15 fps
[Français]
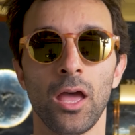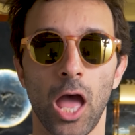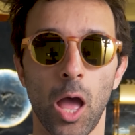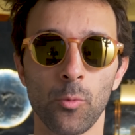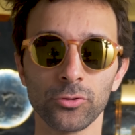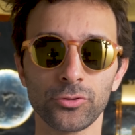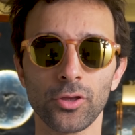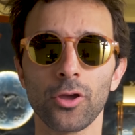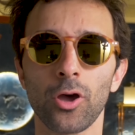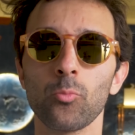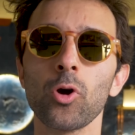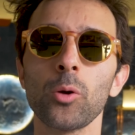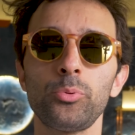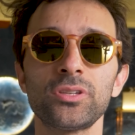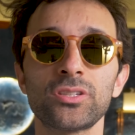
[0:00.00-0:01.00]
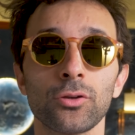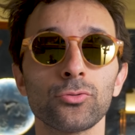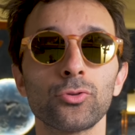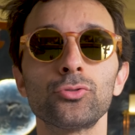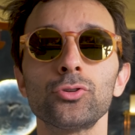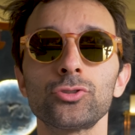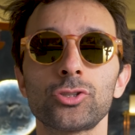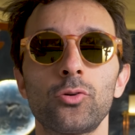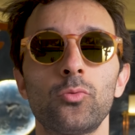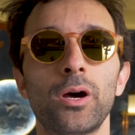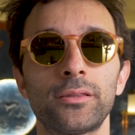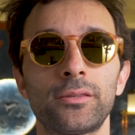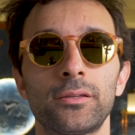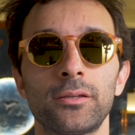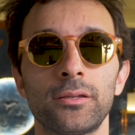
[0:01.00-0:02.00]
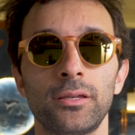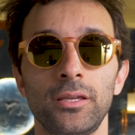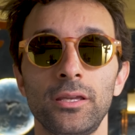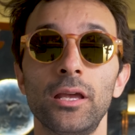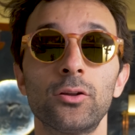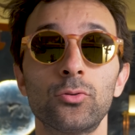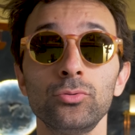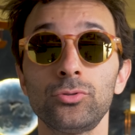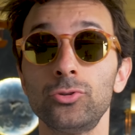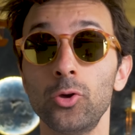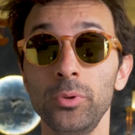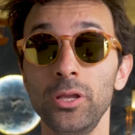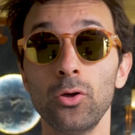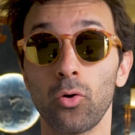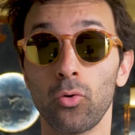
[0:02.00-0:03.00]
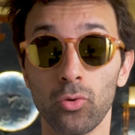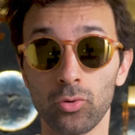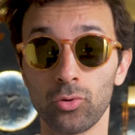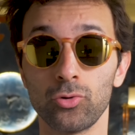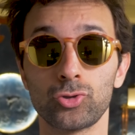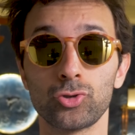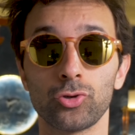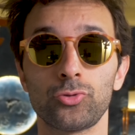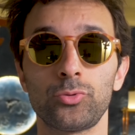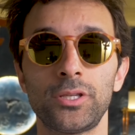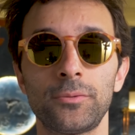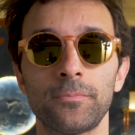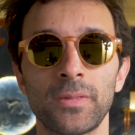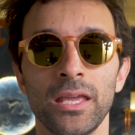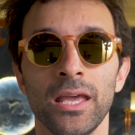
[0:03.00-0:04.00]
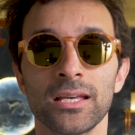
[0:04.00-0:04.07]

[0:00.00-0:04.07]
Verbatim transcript: Un moteur moins puissant de 200 watts, et elle coûte 2000 euros aujourd'hui.